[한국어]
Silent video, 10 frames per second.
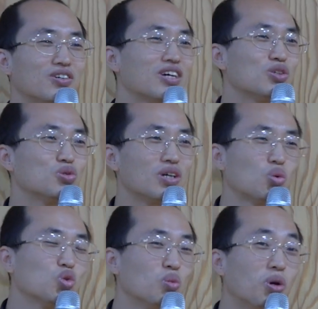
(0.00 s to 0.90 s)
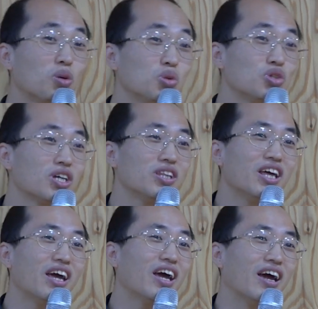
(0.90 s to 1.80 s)
그렇게 해서 우리가 돈 좀 벌어볼 수
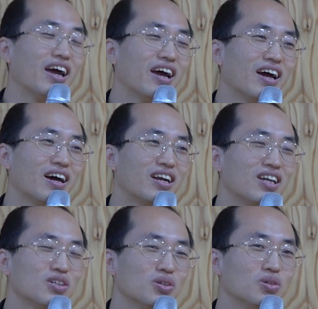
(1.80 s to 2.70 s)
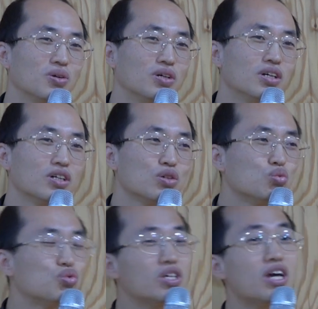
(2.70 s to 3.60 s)
있겠네 라는 거죠.
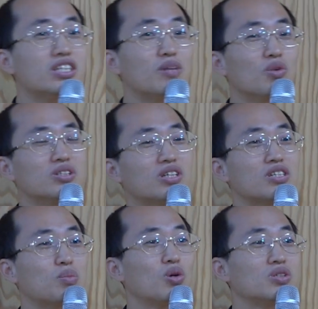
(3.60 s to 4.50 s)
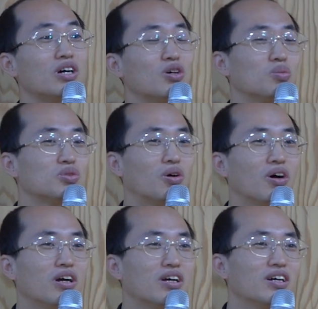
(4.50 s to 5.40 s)
우리의 삶과는 사실 별로
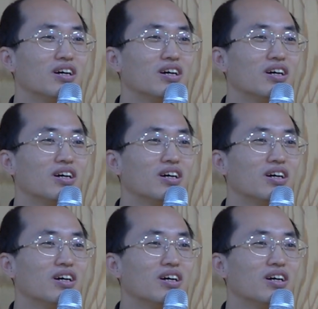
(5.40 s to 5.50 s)
상관없죠.